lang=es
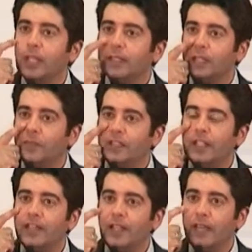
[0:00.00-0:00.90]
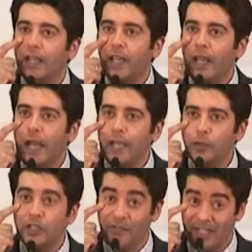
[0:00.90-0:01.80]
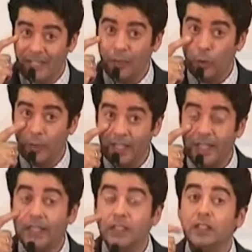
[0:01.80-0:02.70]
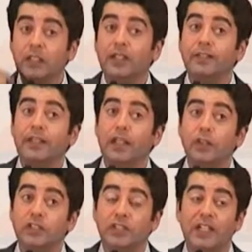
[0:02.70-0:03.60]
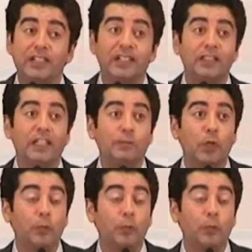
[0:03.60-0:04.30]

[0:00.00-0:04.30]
transmitir la idea de que hay otra manera de gobernar, de que los socialistas tenemos